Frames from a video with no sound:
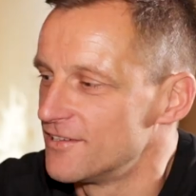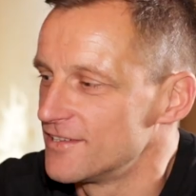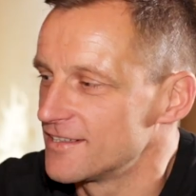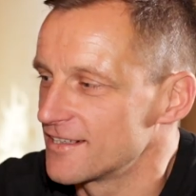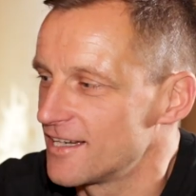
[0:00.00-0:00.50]

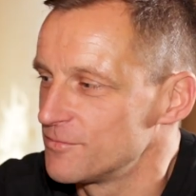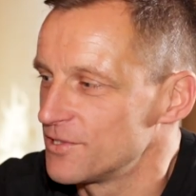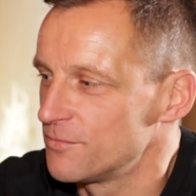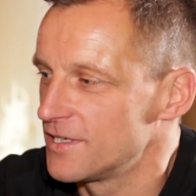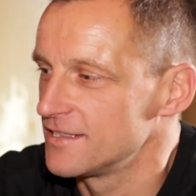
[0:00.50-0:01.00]
Und dann kam
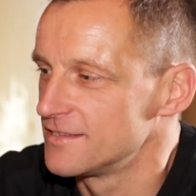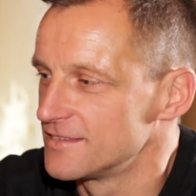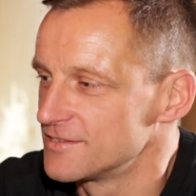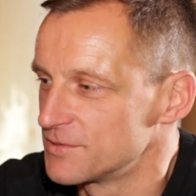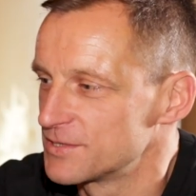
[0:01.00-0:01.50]
nochmal
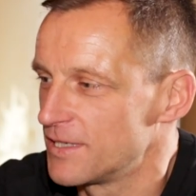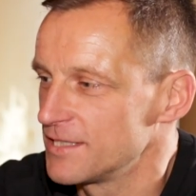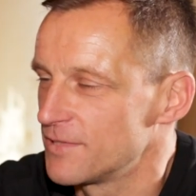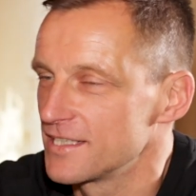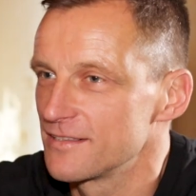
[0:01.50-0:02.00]
zum zweiten Mal